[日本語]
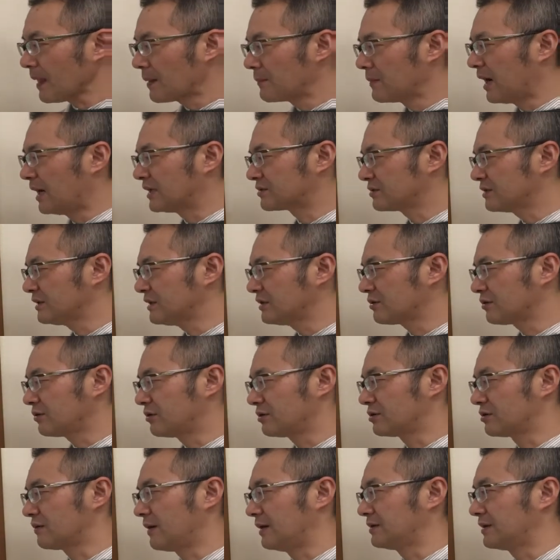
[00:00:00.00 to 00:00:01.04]
まあ、アスリート
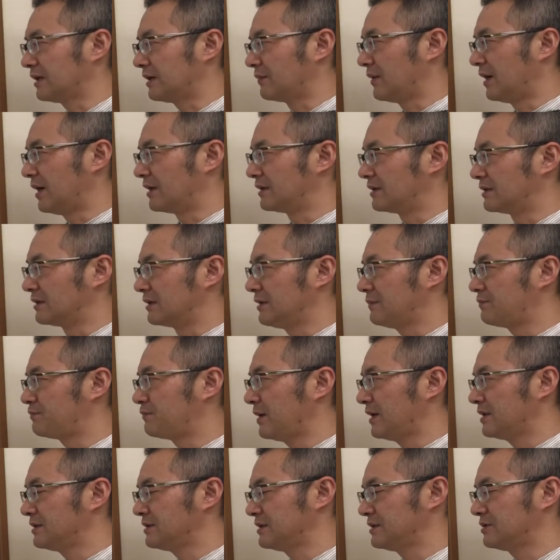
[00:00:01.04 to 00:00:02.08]
の人だったら、まあ、一
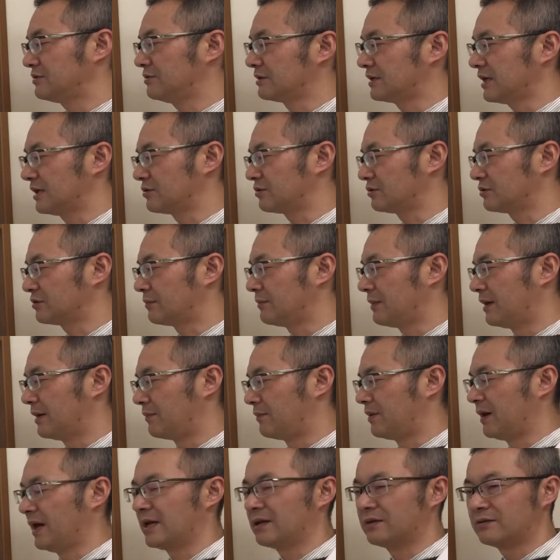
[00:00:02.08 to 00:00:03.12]
般人よりかはちょっとま
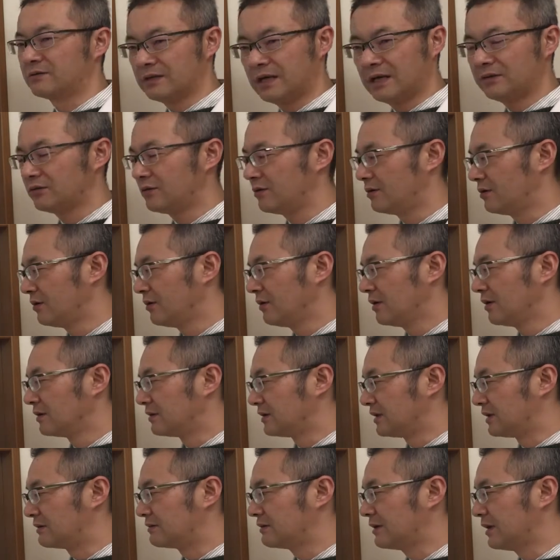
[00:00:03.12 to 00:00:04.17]
あ倍ぐらいの
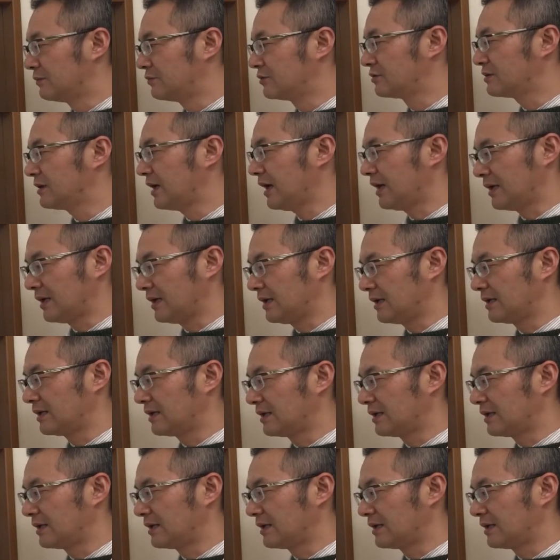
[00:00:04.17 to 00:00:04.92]
2g ぐらい